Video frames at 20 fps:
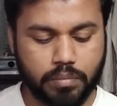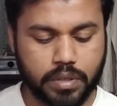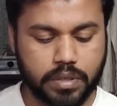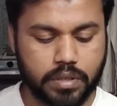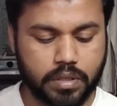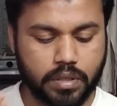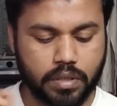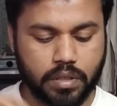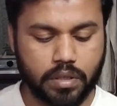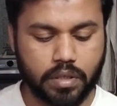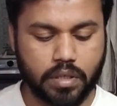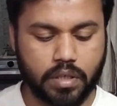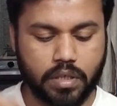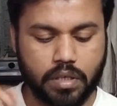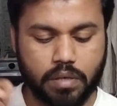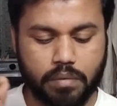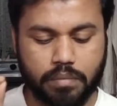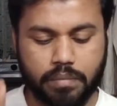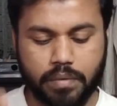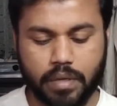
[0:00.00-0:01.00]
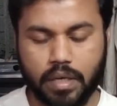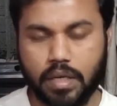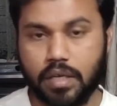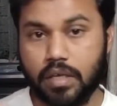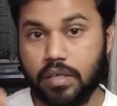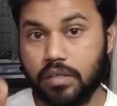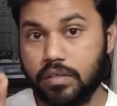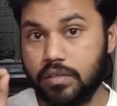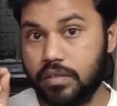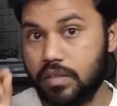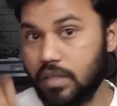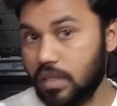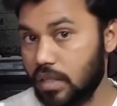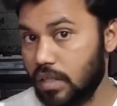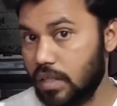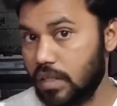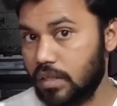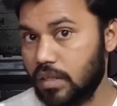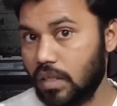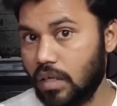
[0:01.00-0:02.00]
मिसिंग ए वैलिड
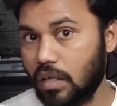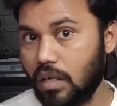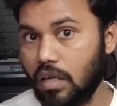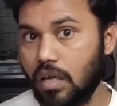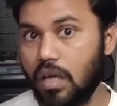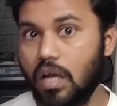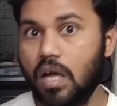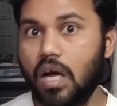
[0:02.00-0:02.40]
सिग्नेचर